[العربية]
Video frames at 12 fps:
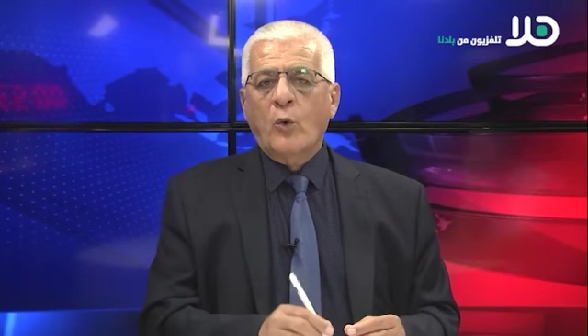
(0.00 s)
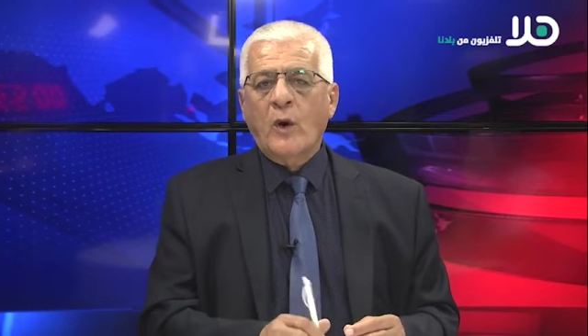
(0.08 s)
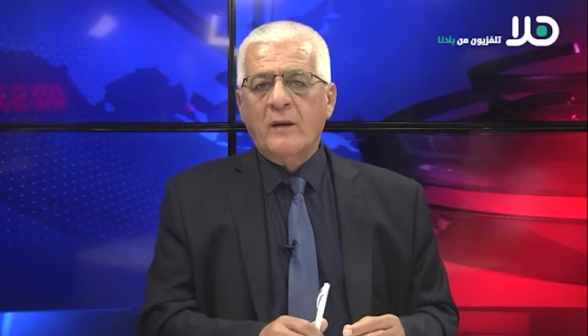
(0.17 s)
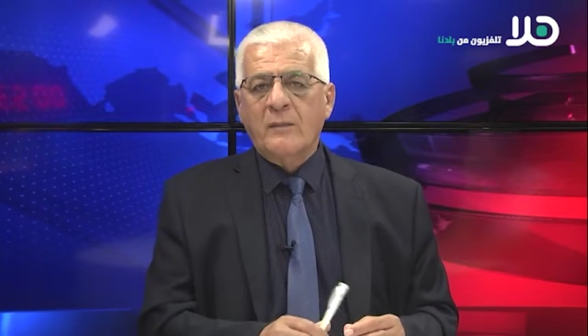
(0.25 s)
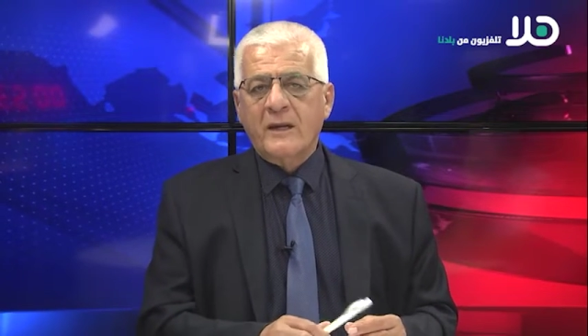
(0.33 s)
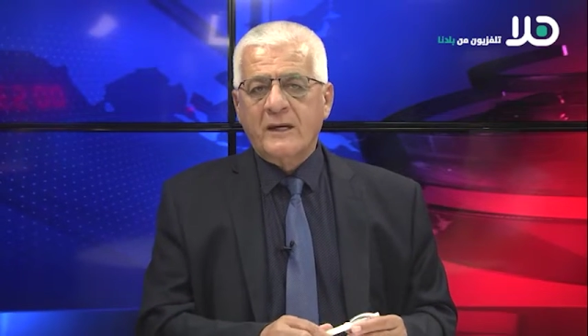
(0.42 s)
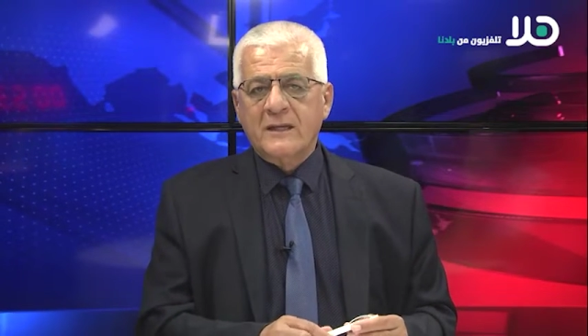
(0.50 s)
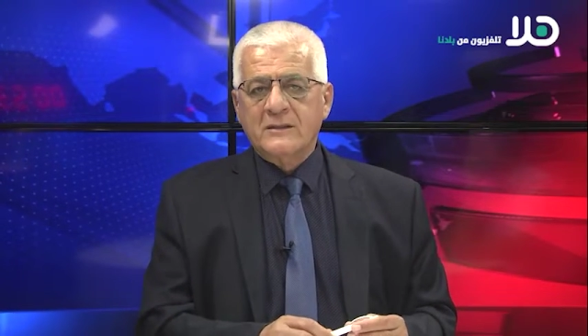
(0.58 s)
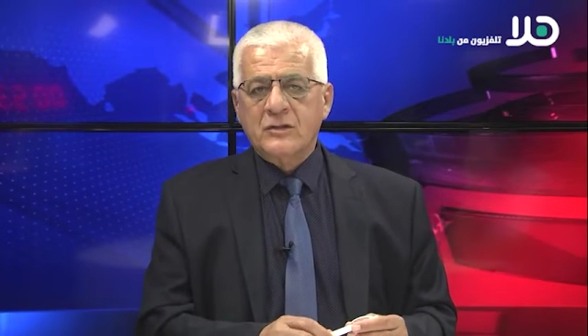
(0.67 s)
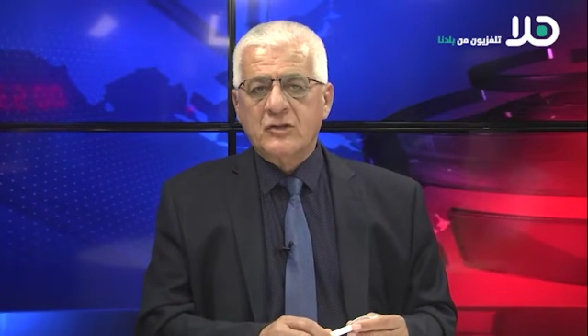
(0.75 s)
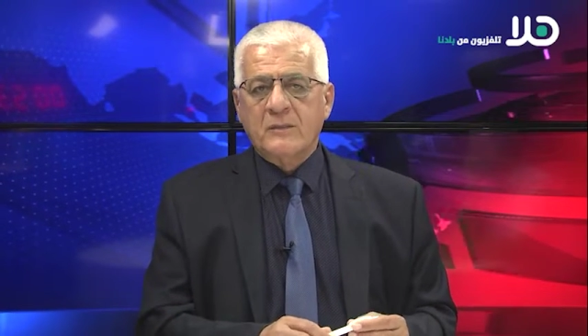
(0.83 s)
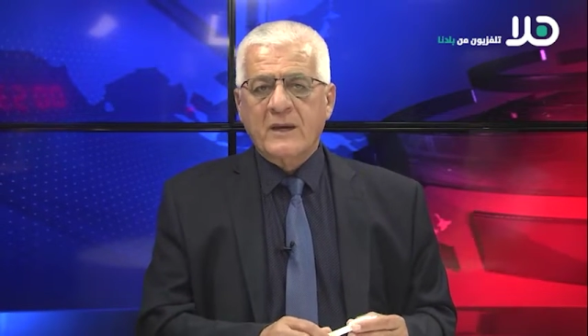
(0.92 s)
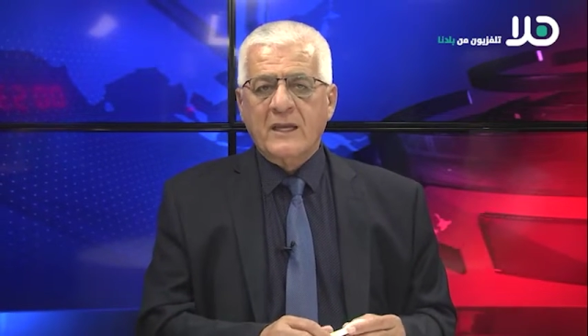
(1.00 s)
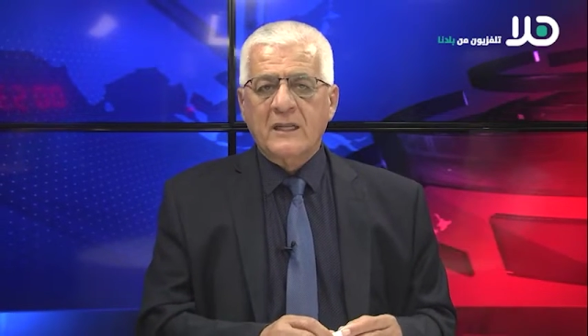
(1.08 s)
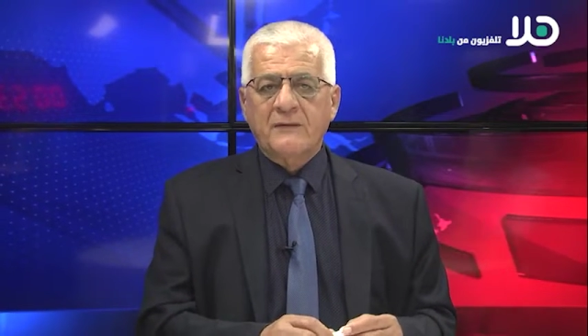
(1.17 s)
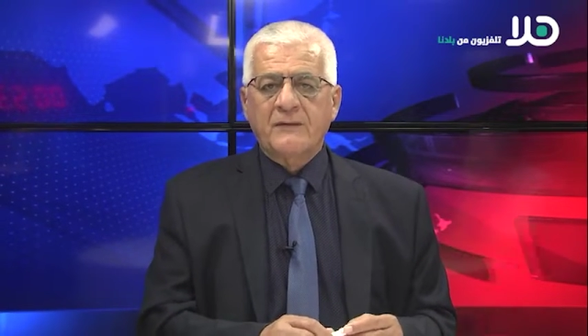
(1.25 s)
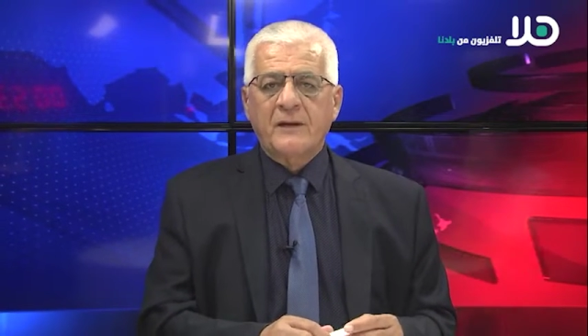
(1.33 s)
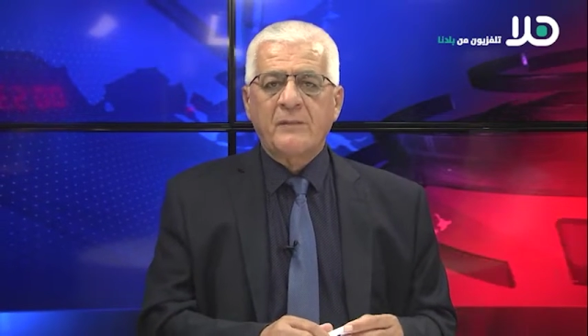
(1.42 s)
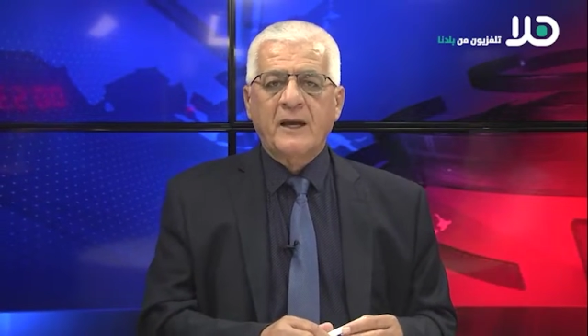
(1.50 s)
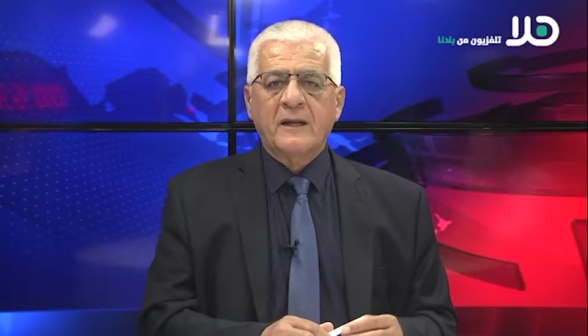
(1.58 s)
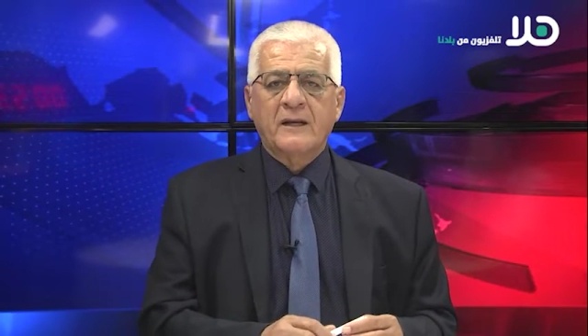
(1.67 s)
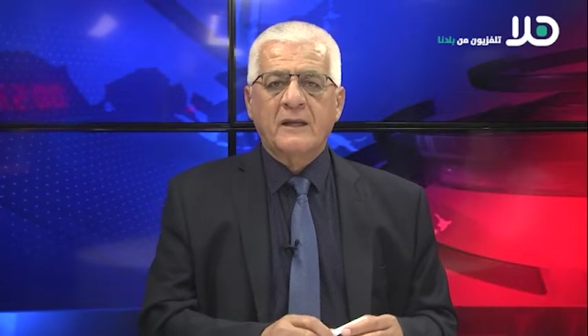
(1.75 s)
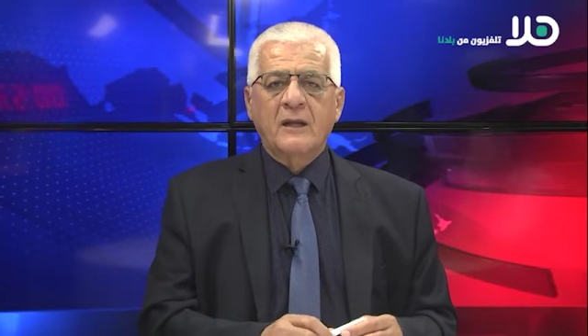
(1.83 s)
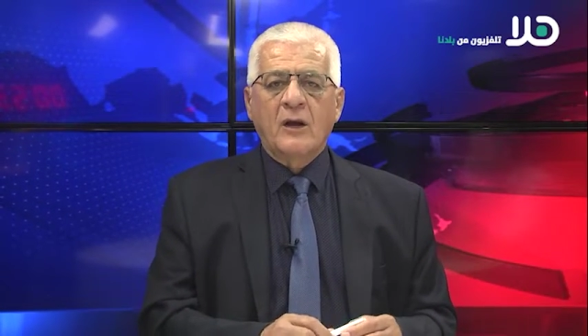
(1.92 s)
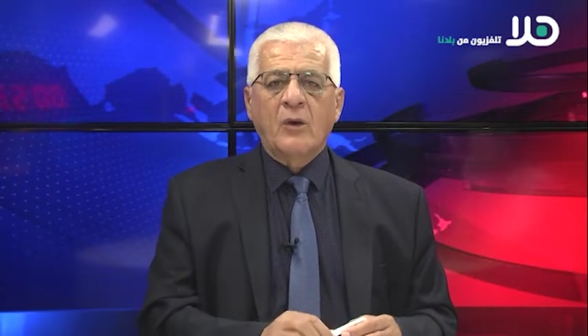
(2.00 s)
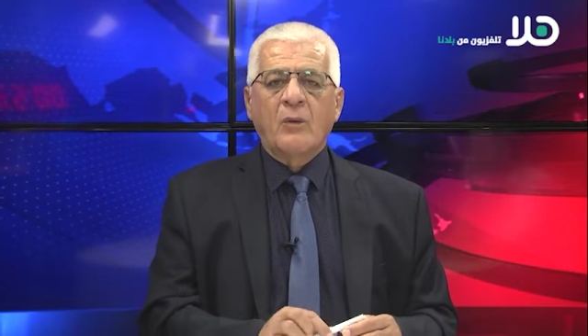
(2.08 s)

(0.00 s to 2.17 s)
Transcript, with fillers: والمركز الجماهيري في البعنة